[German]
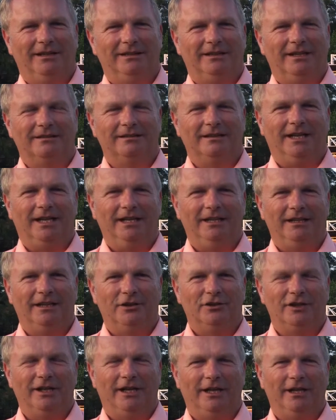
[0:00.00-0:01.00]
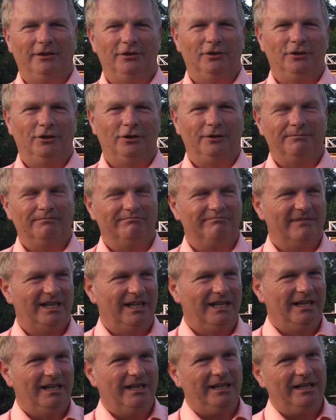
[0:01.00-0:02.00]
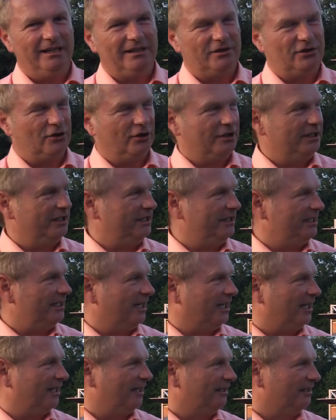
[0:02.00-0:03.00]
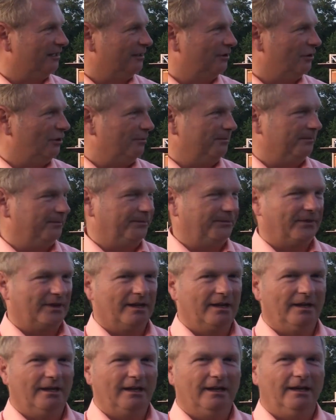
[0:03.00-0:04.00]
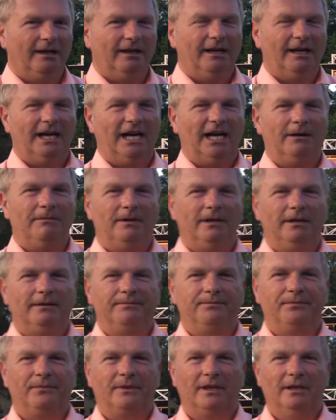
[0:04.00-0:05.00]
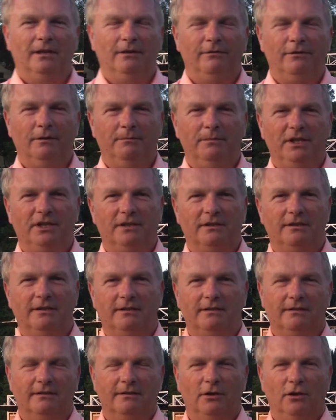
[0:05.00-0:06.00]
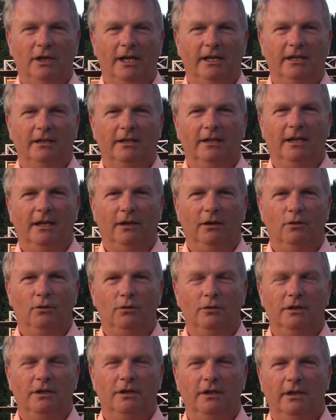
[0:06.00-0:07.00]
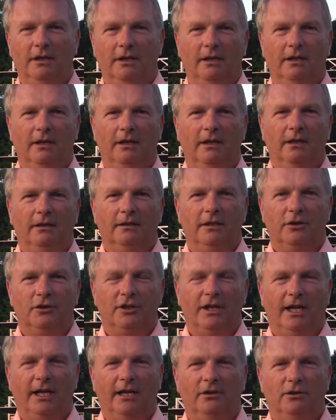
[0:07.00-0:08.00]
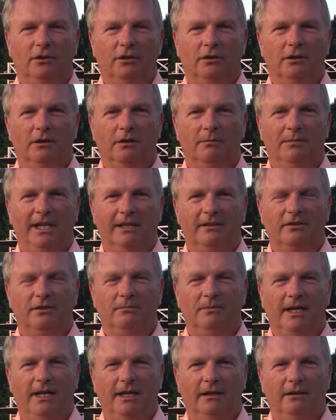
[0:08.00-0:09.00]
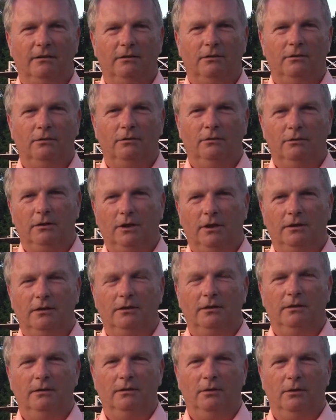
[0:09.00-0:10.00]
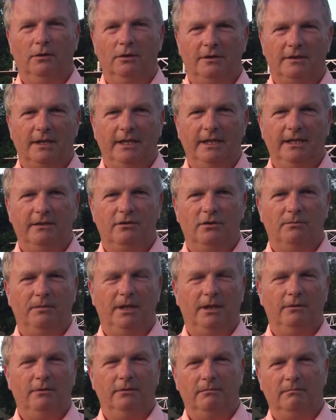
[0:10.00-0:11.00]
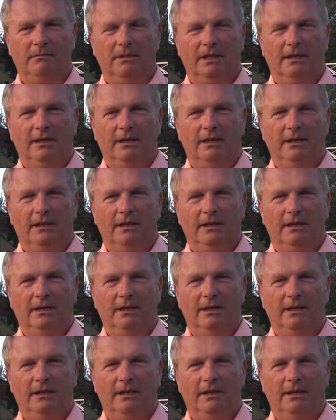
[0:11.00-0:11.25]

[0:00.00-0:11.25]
Das Reiterstadion ist schon in die Jahre gekommen. Aber für mich ist es noch lange kein Grund, das Stadion platt zu machen und dort Häuser hinzubauen.